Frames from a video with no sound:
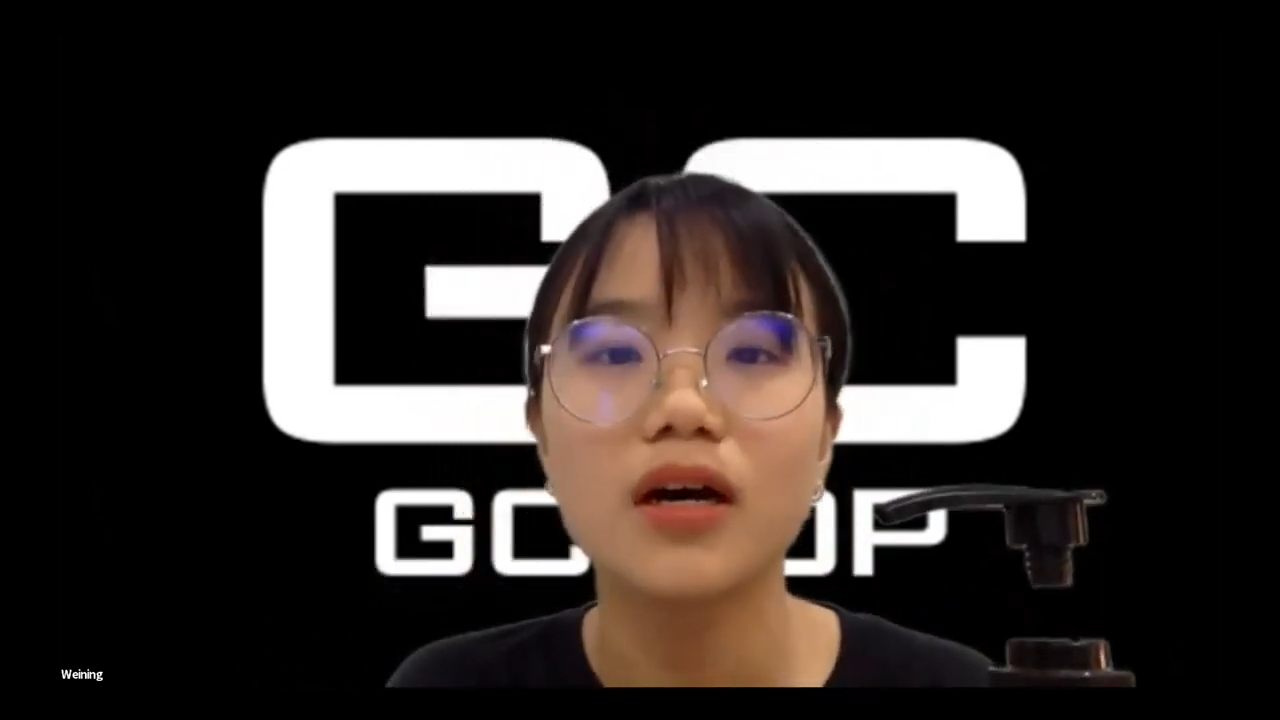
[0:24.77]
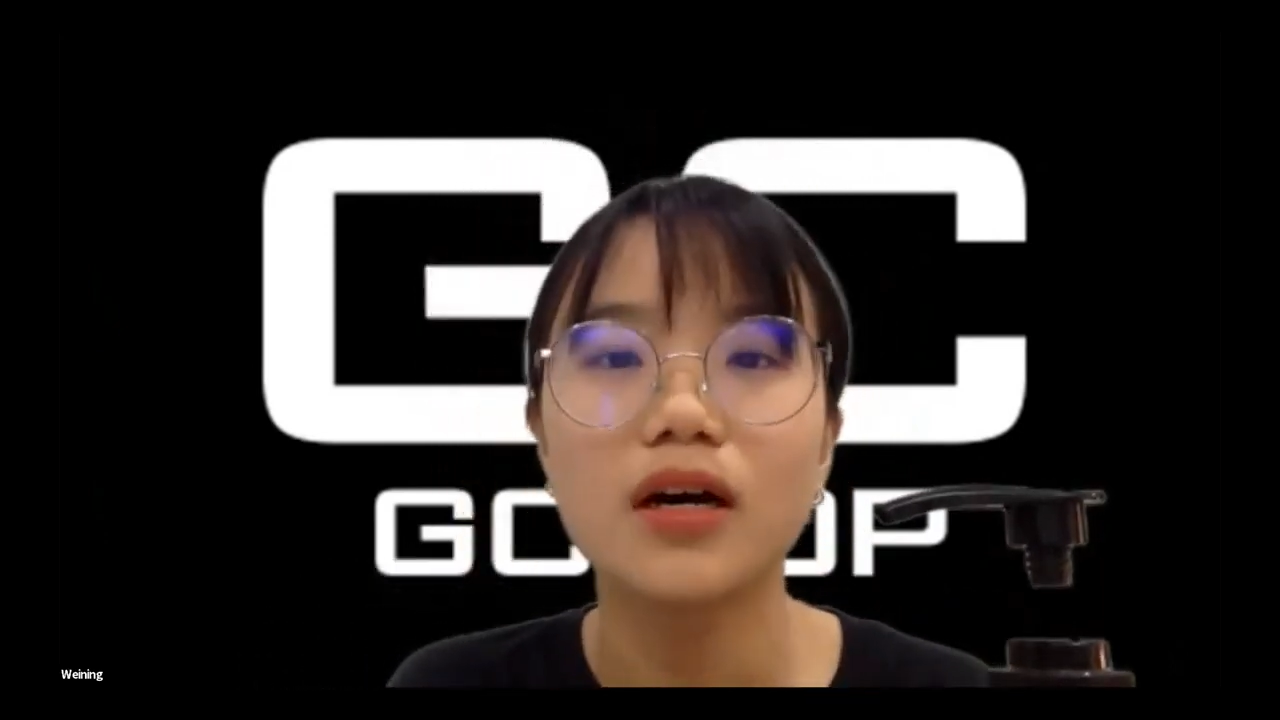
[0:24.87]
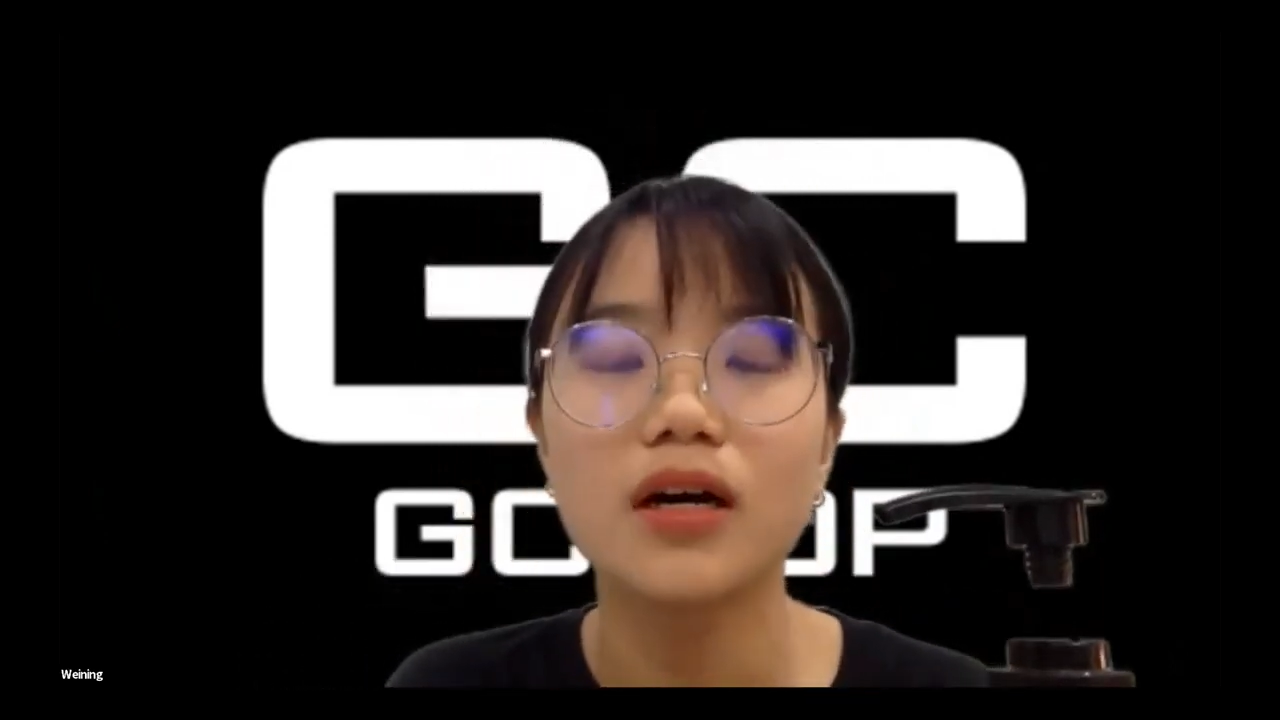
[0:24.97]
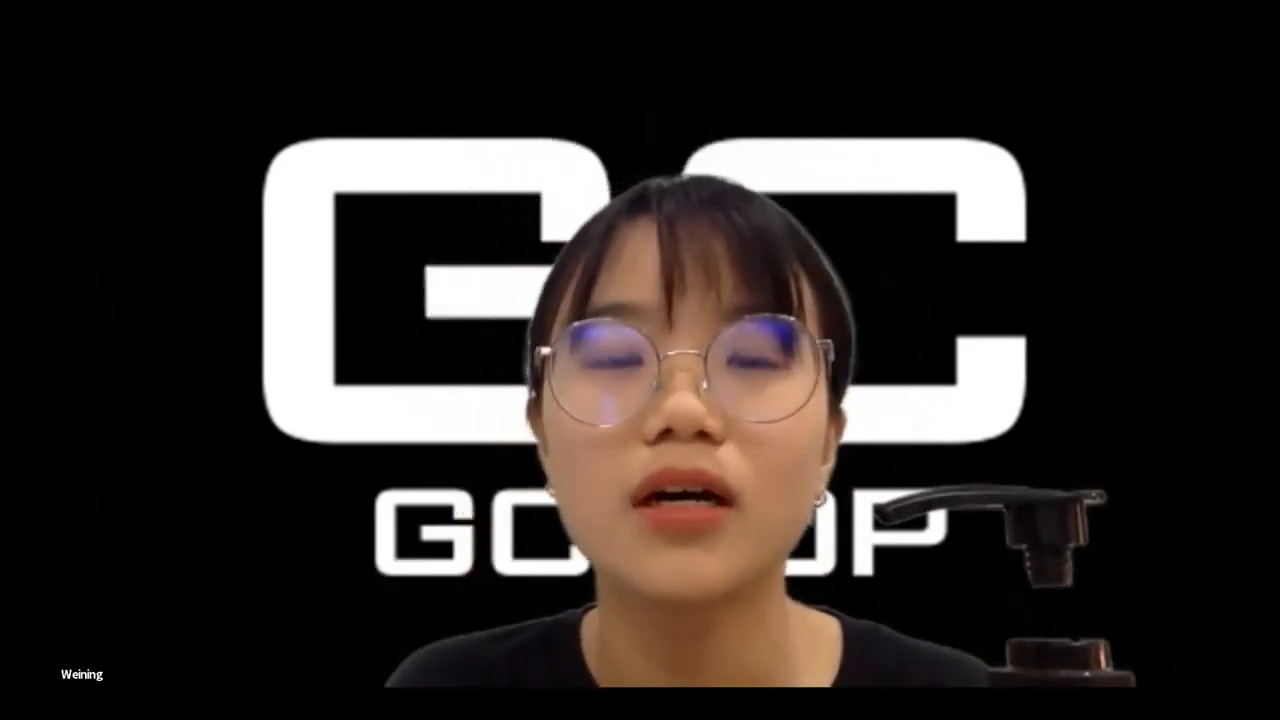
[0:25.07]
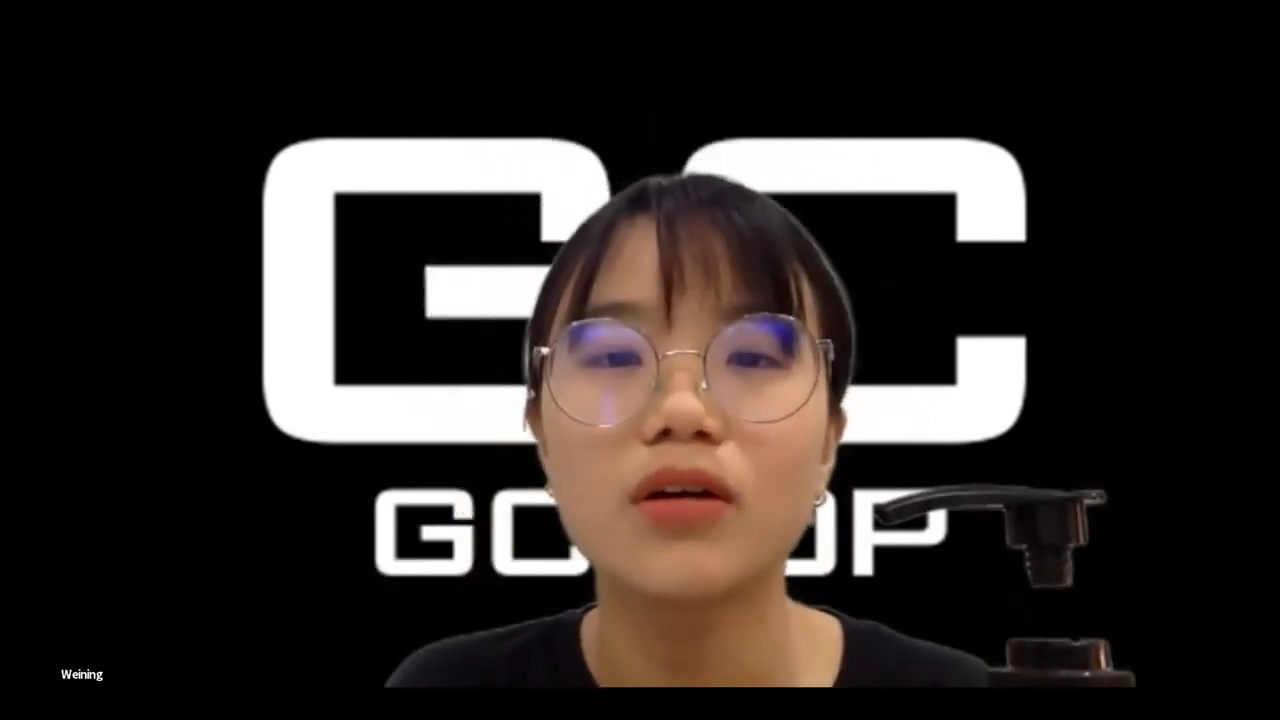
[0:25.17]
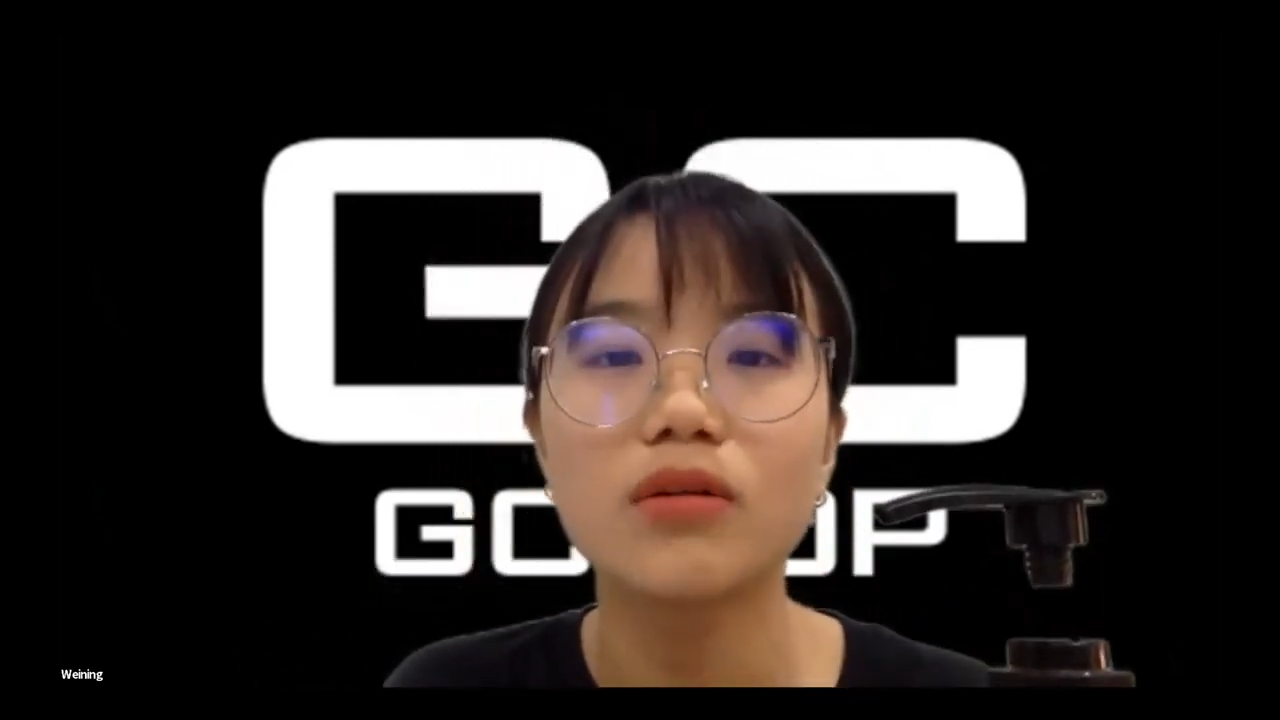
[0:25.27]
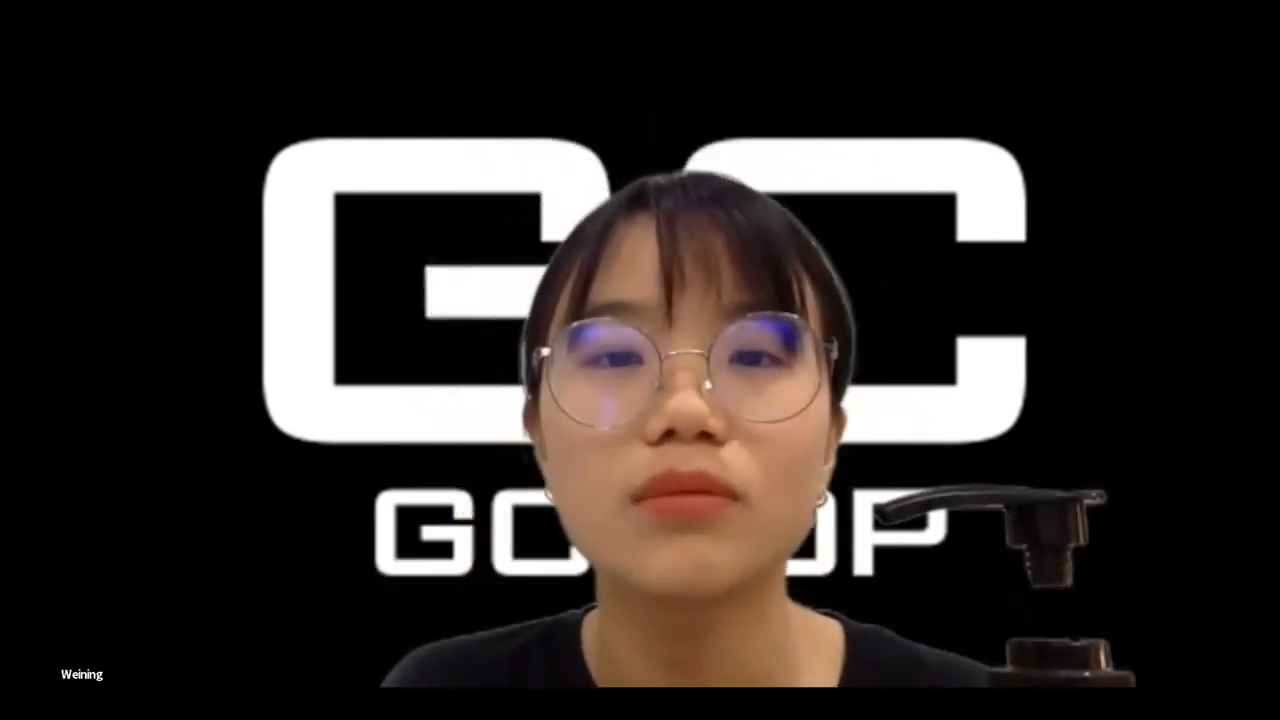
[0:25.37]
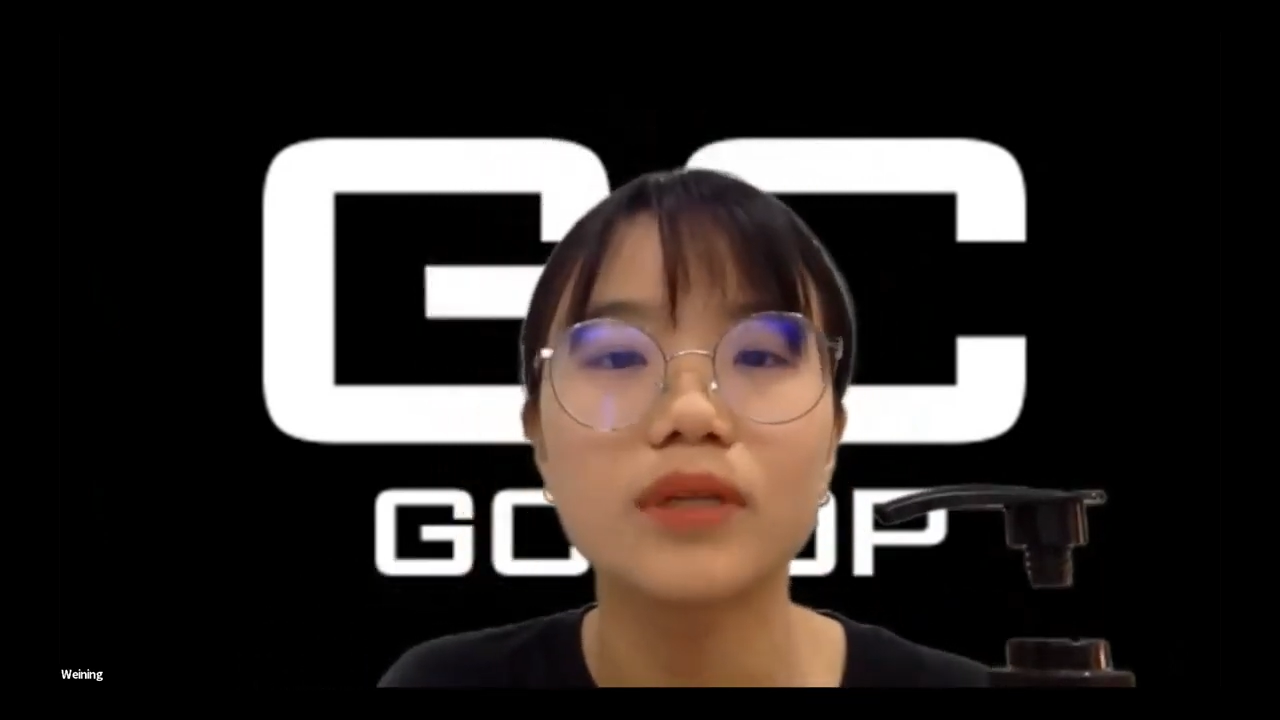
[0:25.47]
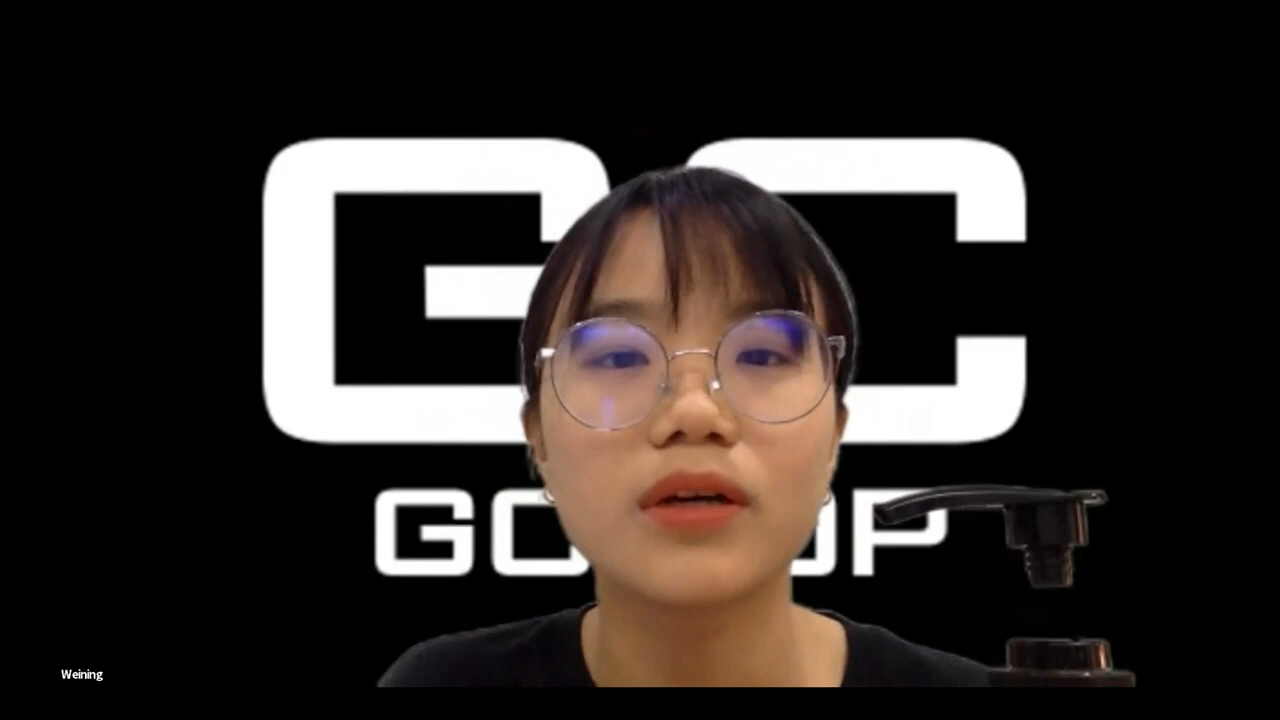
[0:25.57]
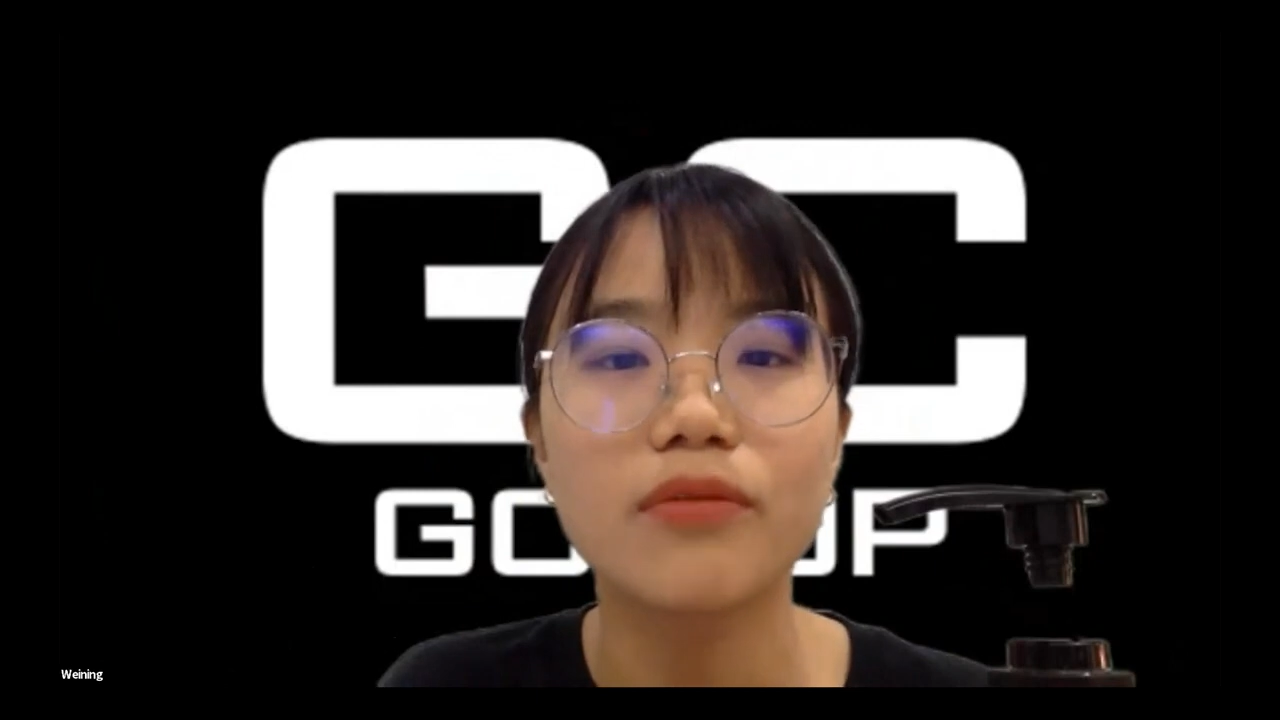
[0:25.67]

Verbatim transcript: 呃 t p 的